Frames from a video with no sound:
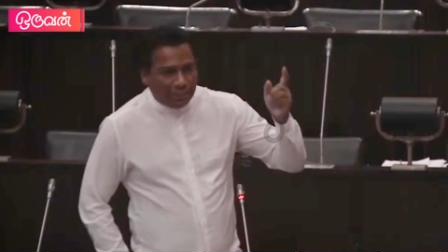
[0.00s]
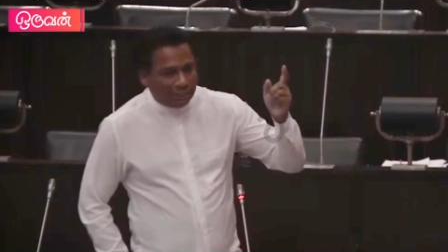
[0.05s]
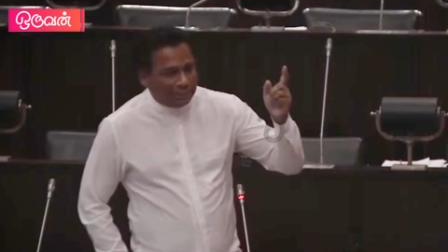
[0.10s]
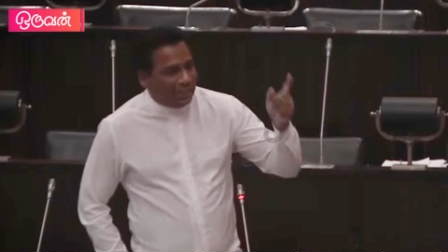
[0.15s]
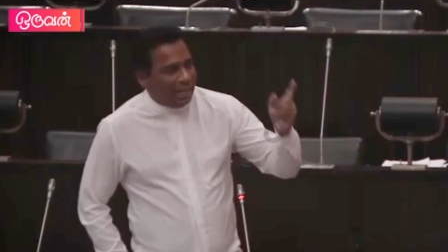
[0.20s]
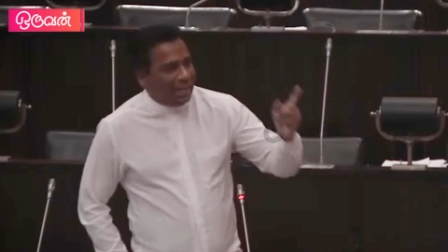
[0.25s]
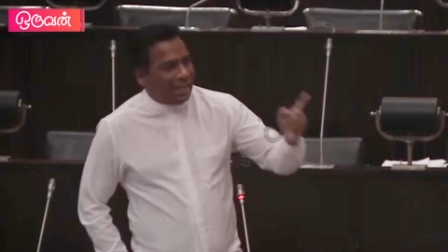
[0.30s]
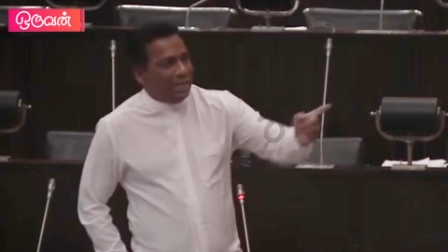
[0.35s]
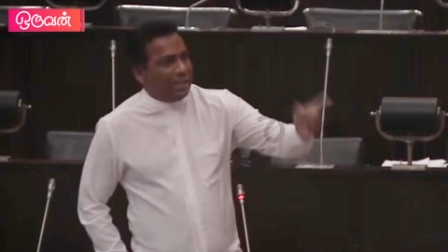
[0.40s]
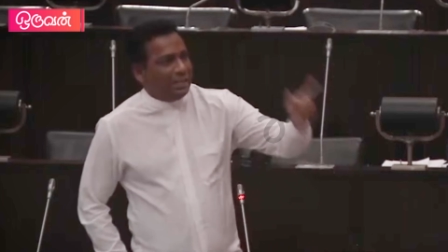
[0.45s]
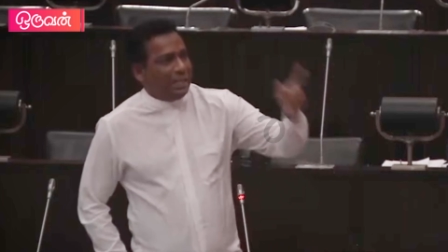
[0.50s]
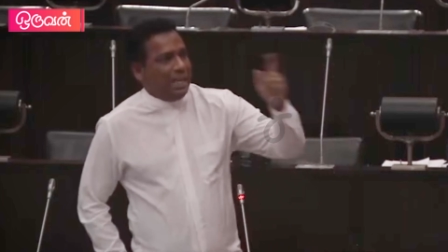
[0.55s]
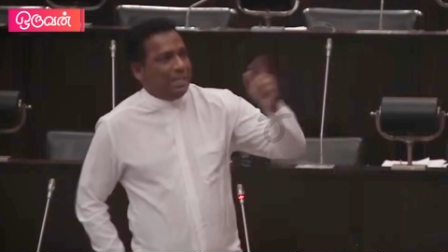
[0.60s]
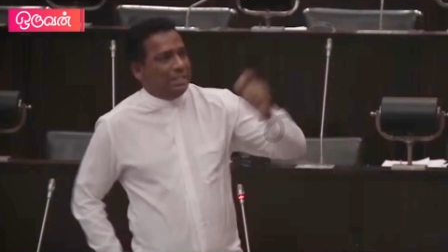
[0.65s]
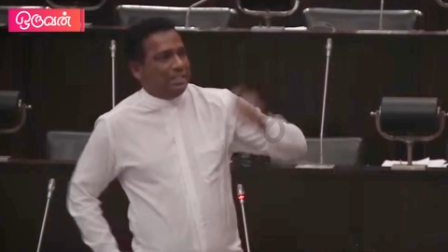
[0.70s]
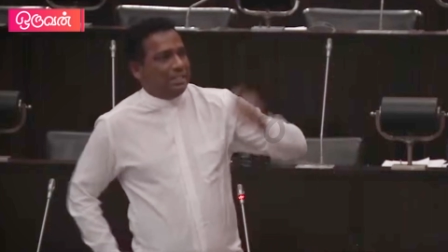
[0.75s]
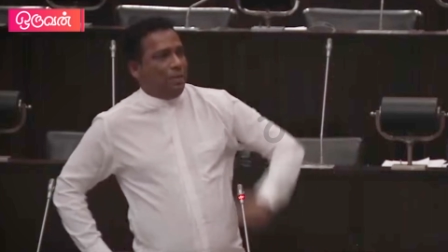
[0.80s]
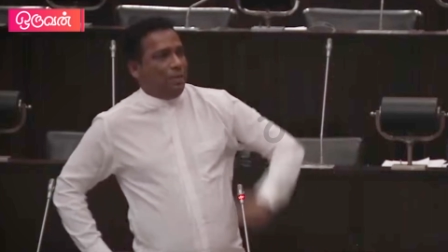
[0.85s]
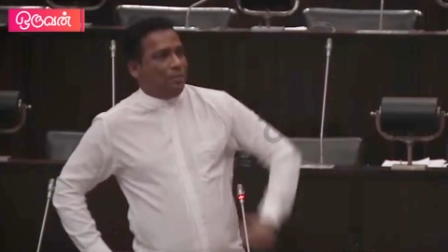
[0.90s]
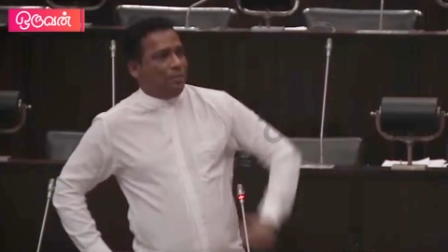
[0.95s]
அந்த சகரான்
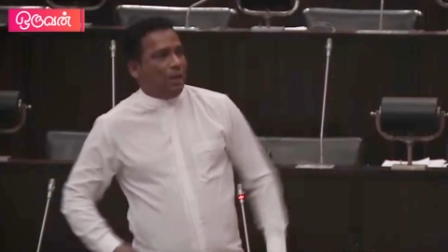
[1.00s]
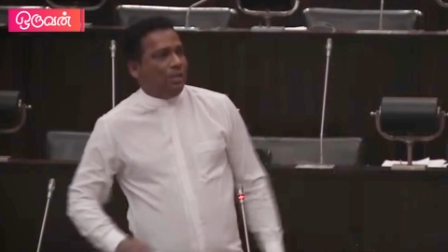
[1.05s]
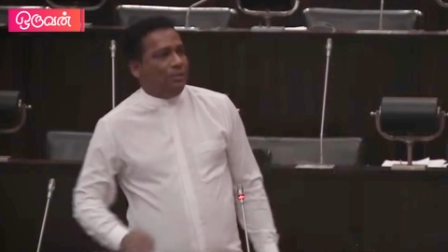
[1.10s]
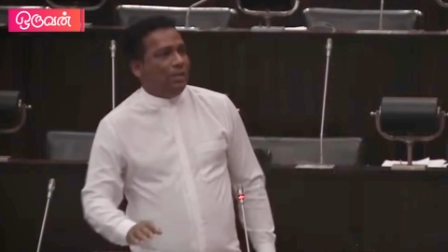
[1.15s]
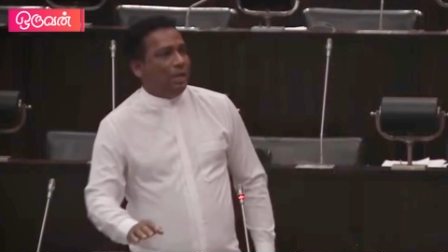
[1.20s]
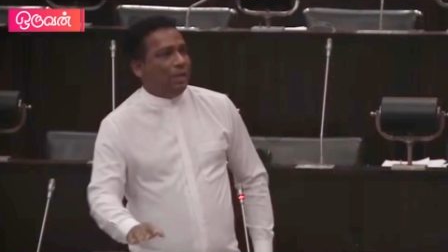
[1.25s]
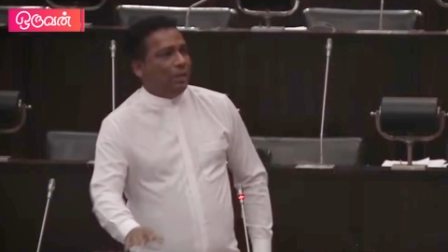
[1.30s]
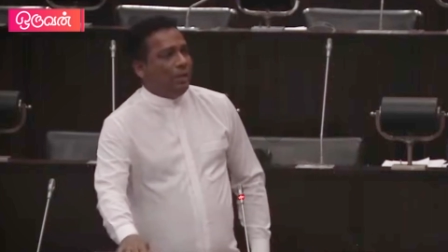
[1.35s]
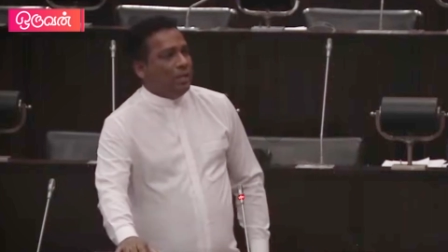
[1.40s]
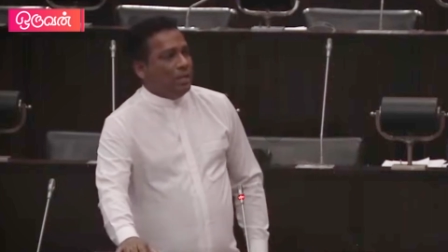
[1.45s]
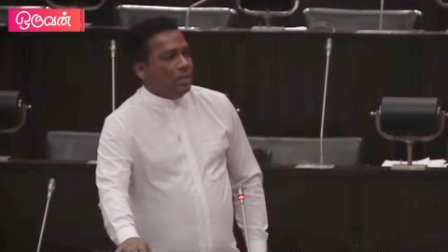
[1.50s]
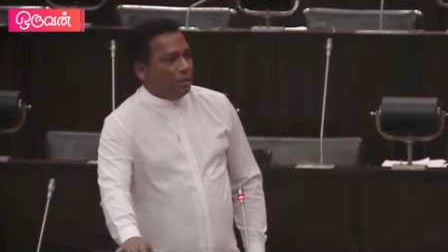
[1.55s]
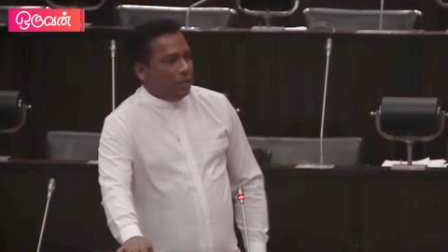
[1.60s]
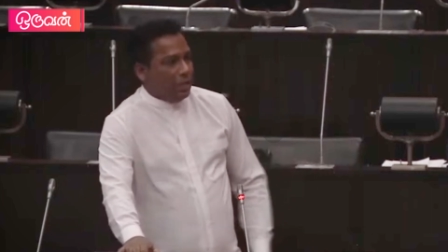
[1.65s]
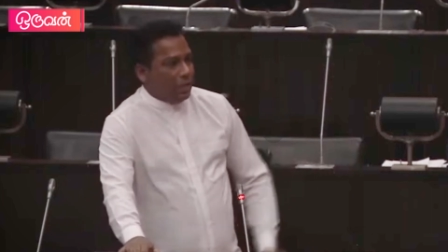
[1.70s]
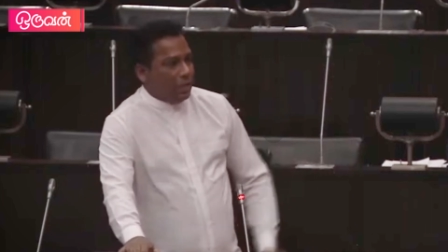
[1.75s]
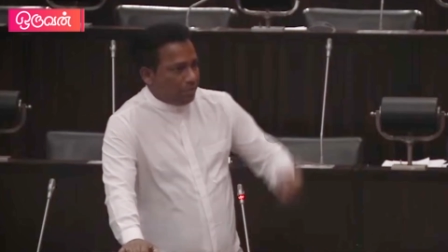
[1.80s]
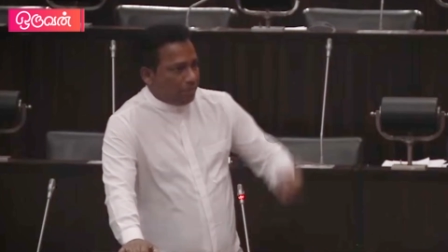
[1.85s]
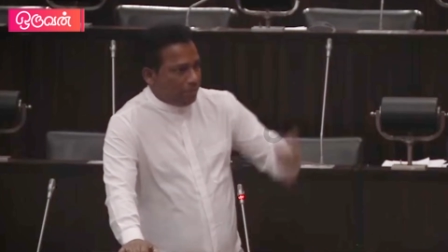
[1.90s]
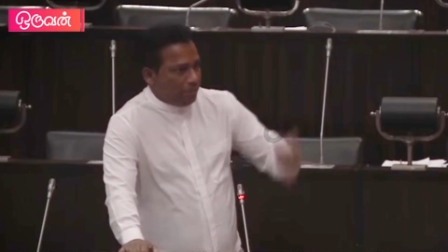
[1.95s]
கைது செய்யப்படவில்லை
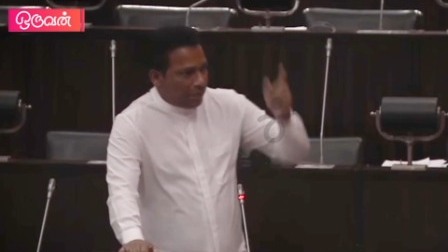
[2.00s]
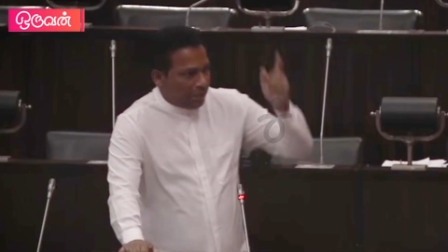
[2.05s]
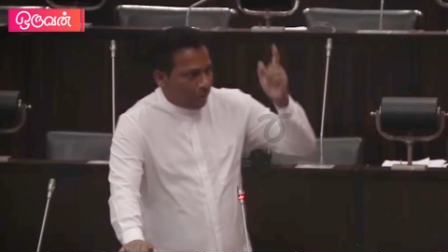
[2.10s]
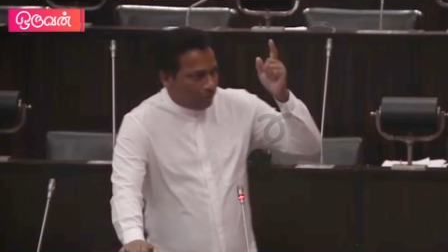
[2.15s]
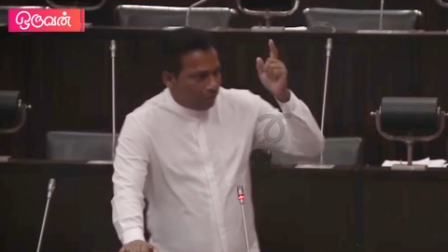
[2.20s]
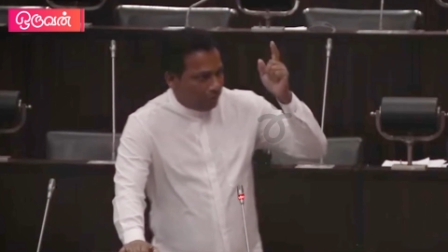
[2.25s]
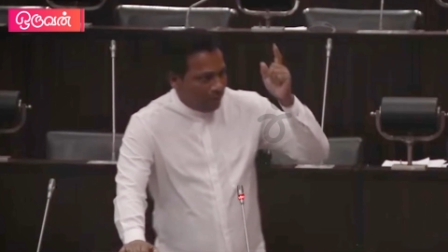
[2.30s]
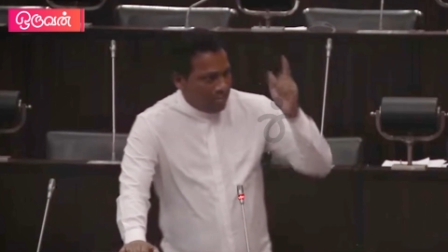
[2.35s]
நீதிமன்ற